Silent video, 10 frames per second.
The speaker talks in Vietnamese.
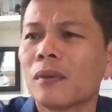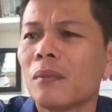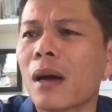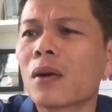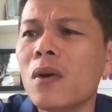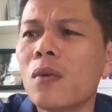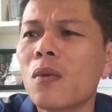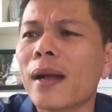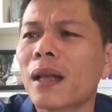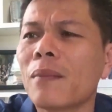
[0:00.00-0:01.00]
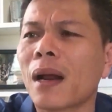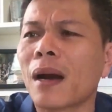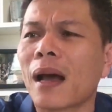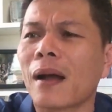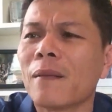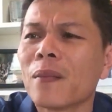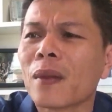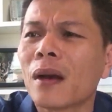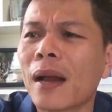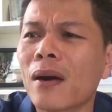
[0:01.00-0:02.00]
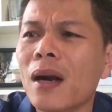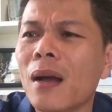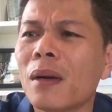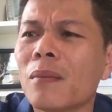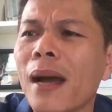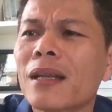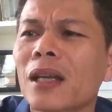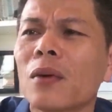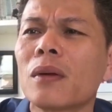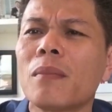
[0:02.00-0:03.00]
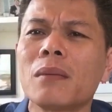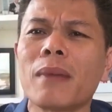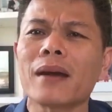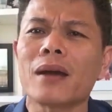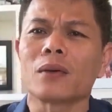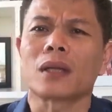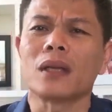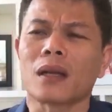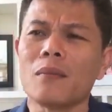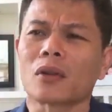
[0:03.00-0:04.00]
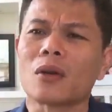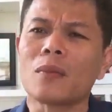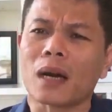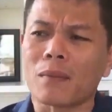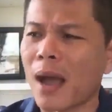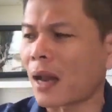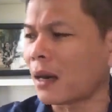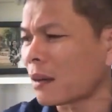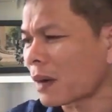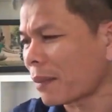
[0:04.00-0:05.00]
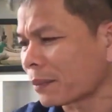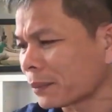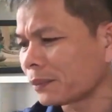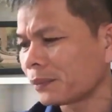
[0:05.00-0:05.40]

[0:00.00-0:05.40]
mình cũng không quan tâm là là là nó lên mười mấy triệu là mình bán đâu tại vì cái mục tiêu của mình là 3 đến 5 năm